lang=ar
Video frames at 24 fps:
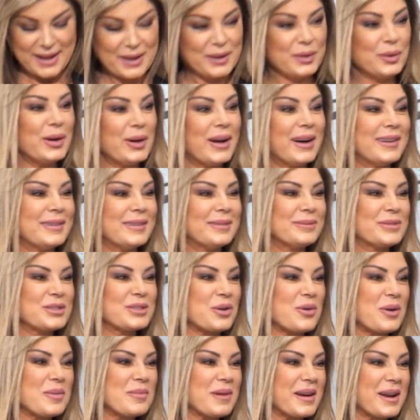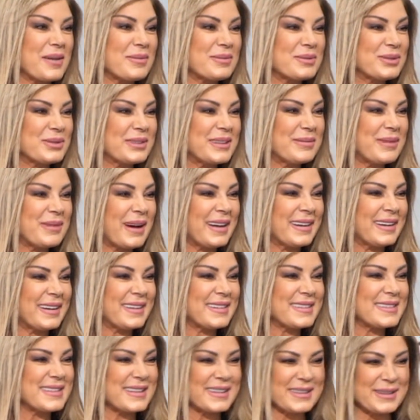آه، نهى مش اول مره بتكوني
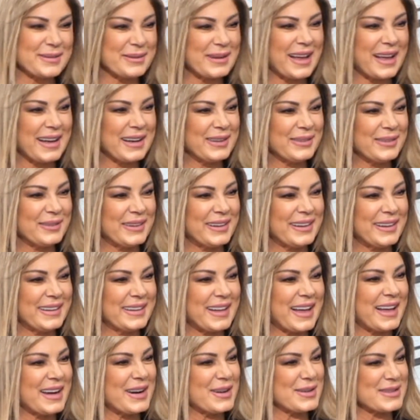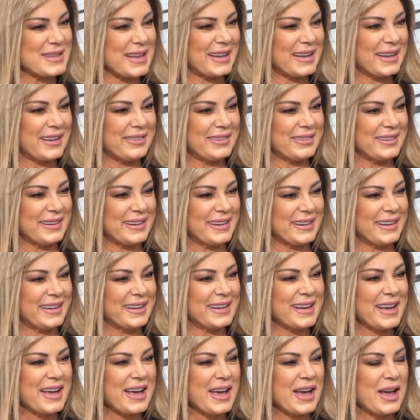معنا صرتي من اهل البيت اهلا وسهلا
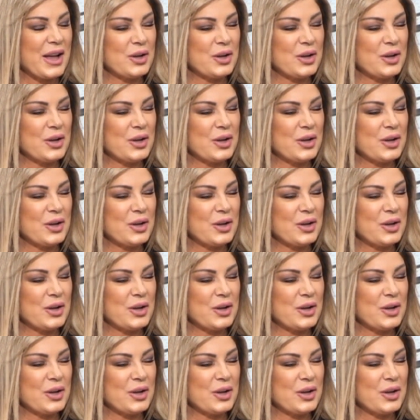فيكي